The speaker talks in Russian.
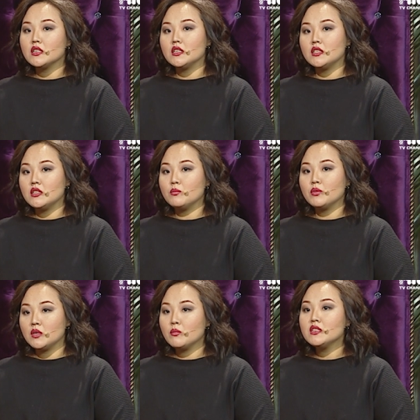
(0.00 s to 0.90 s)
и
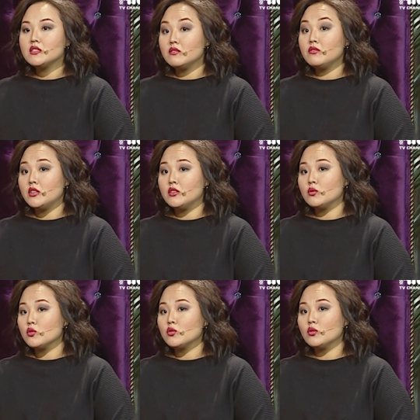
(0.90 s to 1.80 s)
понимать, и
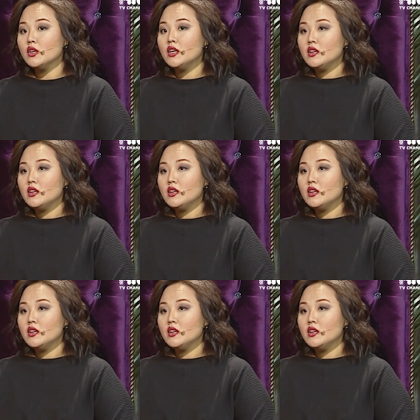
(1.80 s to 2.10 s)
верить то, что